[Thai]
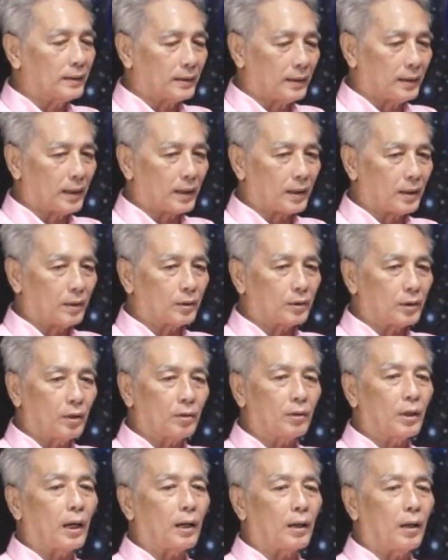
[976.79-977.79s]
นะเขาเขา
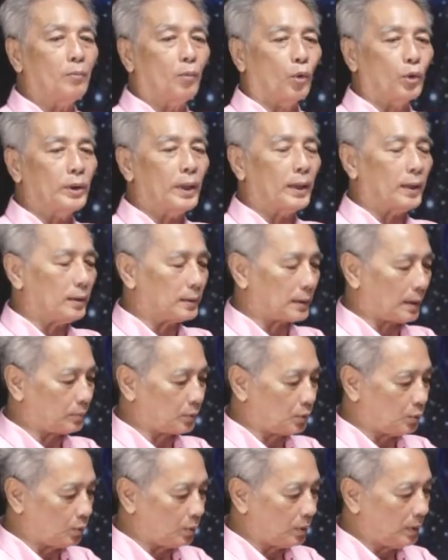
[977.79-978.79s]
เขาหมุนนะเขากลับ
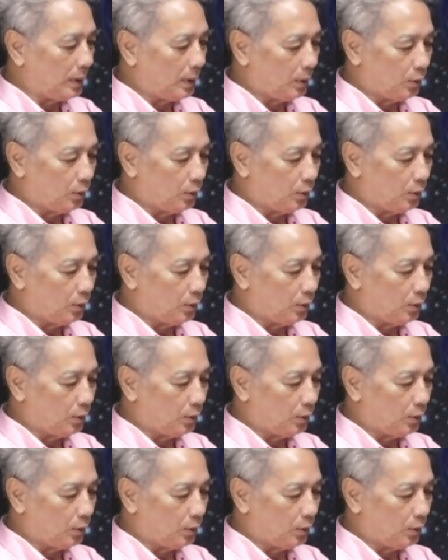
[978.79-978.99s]
ถูก